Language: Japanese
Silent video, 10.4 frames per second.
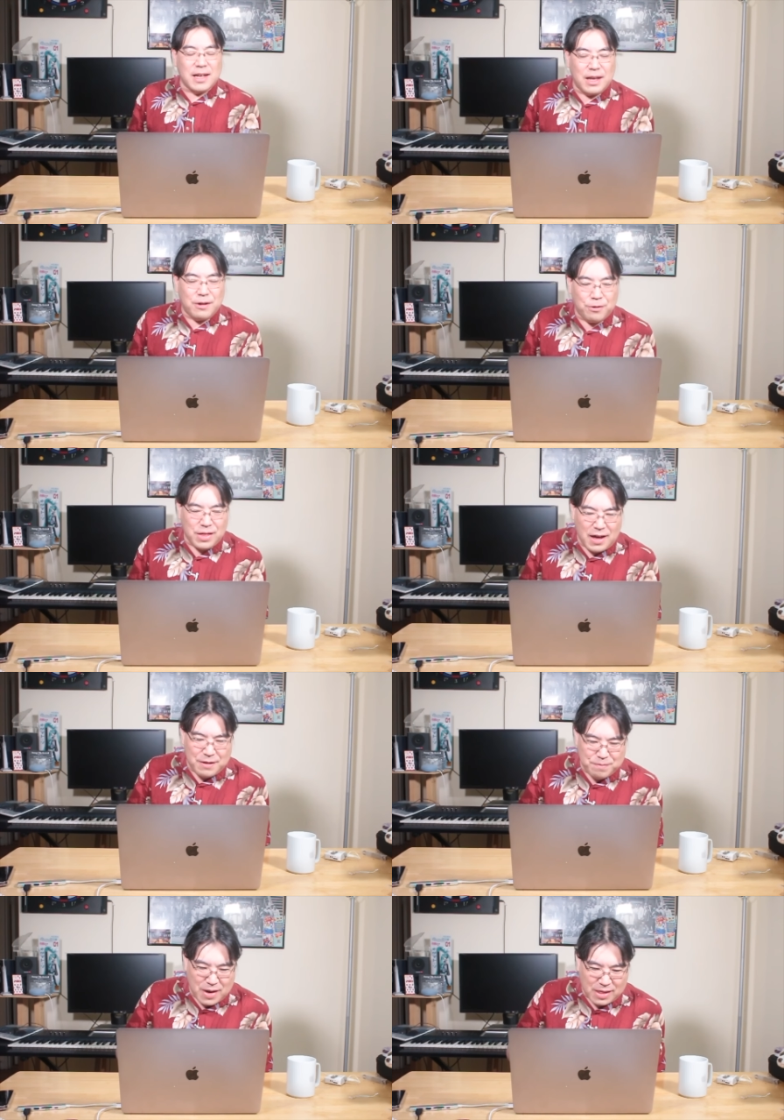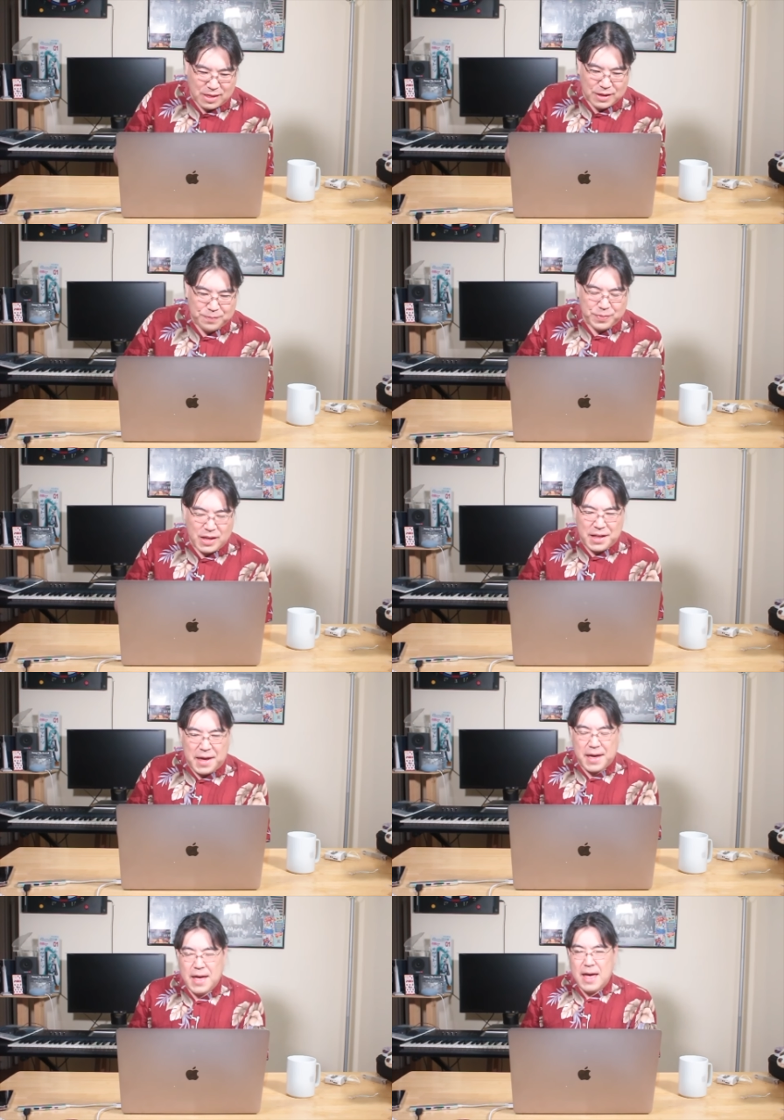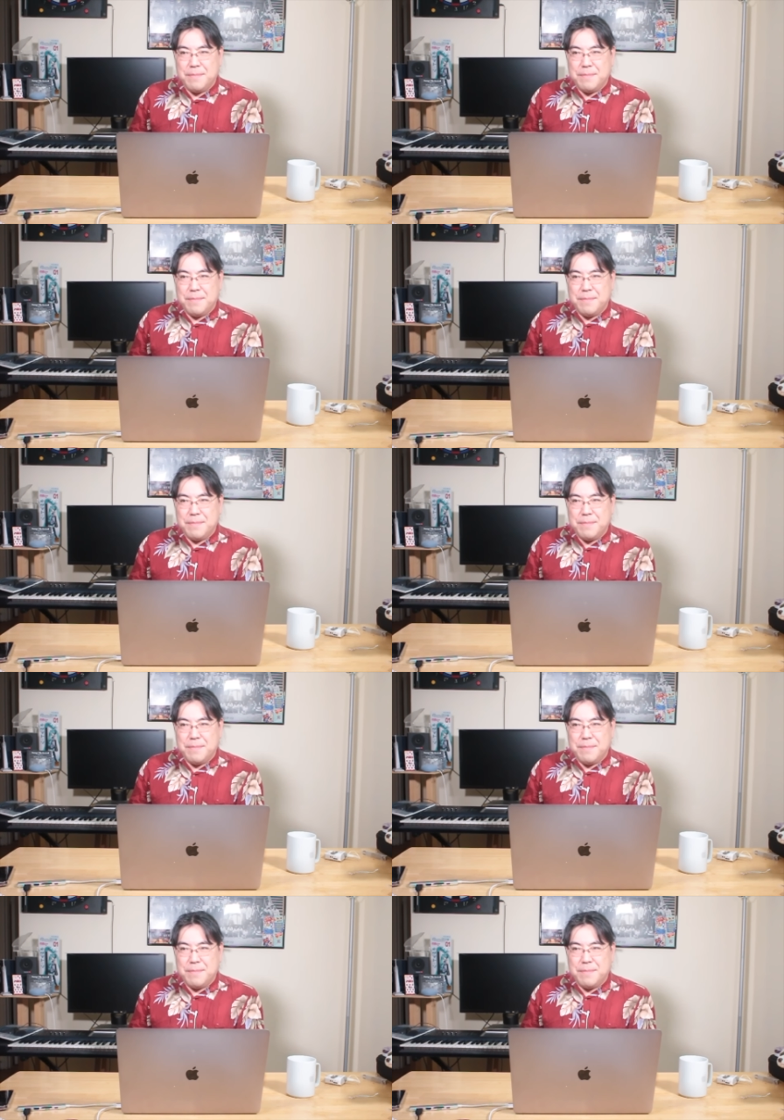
けでございます。でね、